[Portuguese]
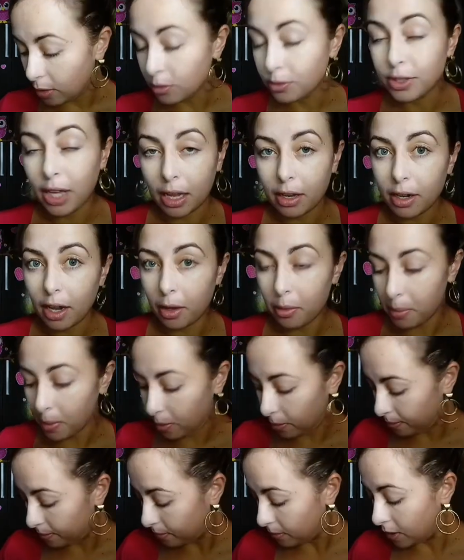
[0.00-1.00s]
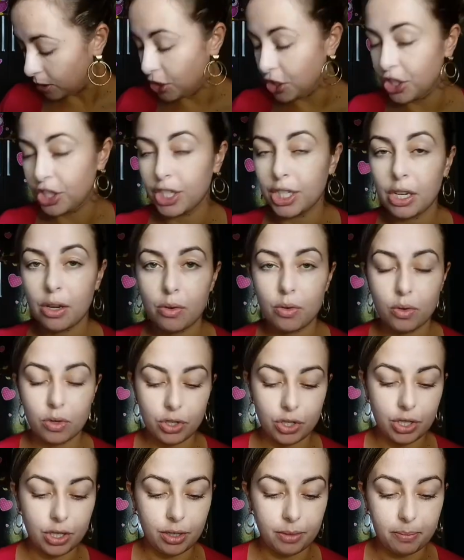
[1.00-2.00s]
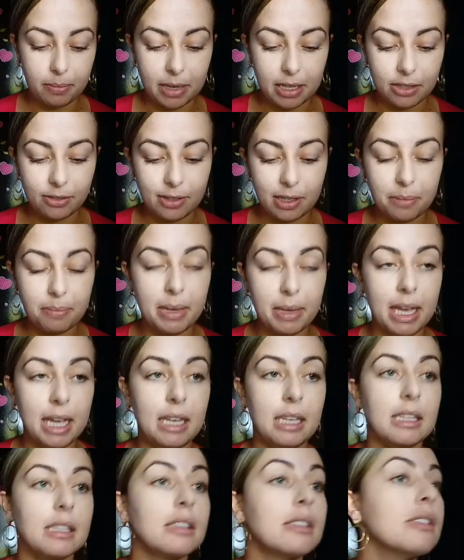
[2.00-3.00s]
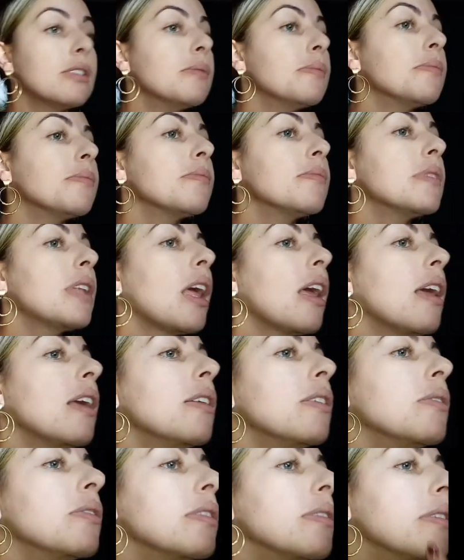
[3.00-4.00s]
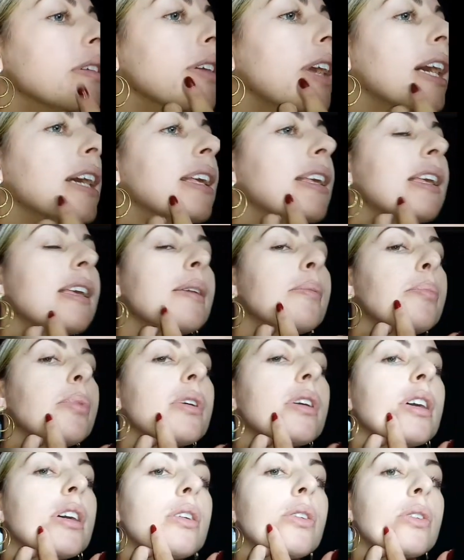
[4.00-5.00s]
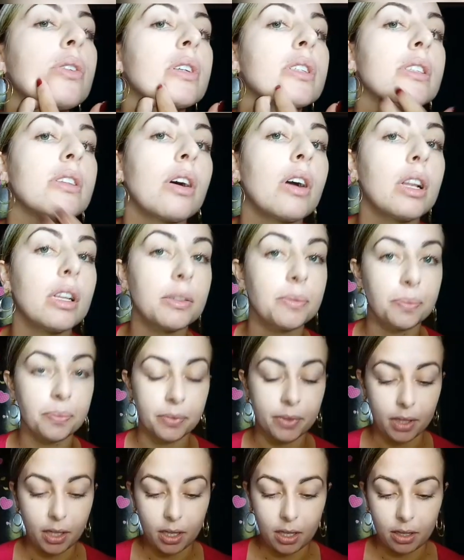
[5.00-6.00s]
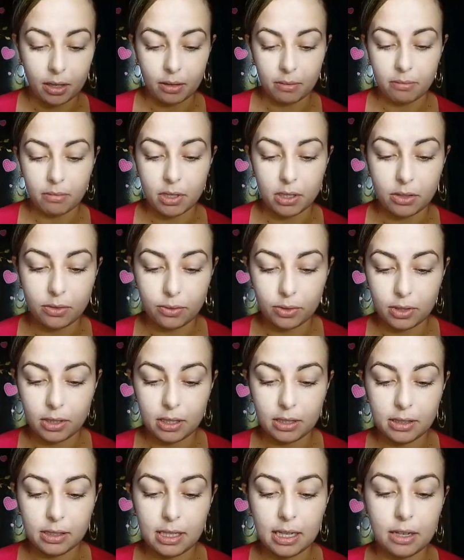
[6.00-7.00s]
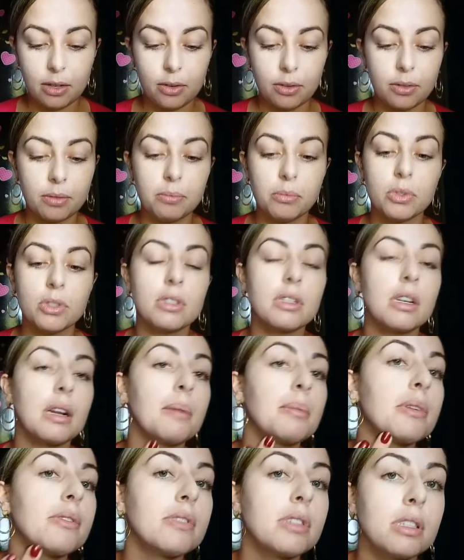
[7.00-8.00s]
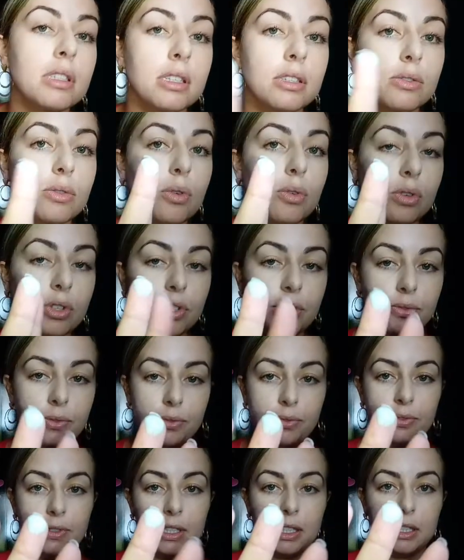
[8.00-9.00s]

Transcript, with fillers: Eu não tenho nenhuma manchinha hoje mais vermelha. Tem aqui pouca coisa, olha. Mas eu vou tentar mostrar pra vocês o corretivo